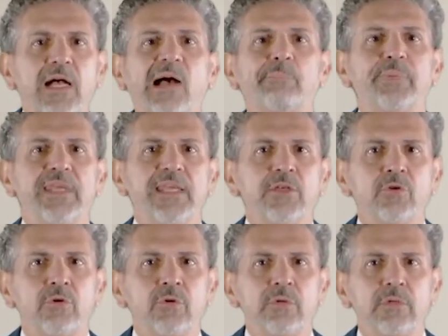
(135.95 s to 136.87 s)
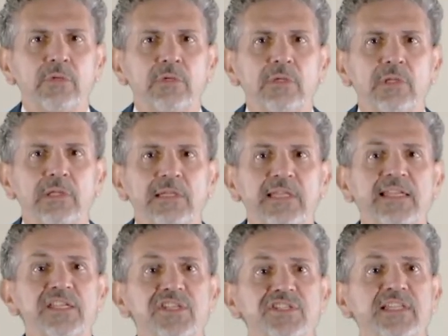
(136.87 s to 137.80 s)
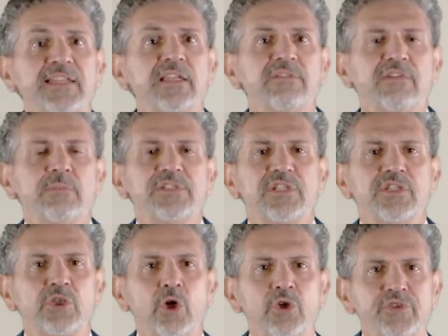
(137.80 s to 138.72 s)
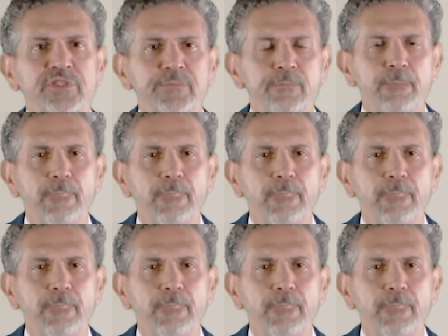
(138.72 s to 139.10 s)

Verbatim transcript: a pieno le necessità della farmacia di oggi?